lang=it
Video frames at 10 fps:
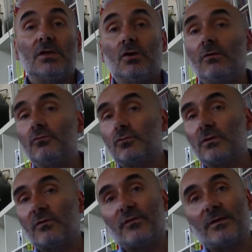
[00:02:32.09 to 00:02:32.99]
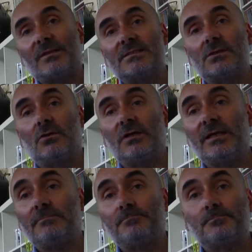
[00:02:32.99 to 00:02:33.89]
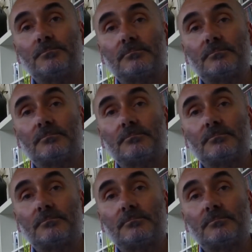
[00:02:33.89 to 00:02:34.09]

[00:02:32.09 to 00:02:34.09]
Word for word: Io ho avuto un'affermazione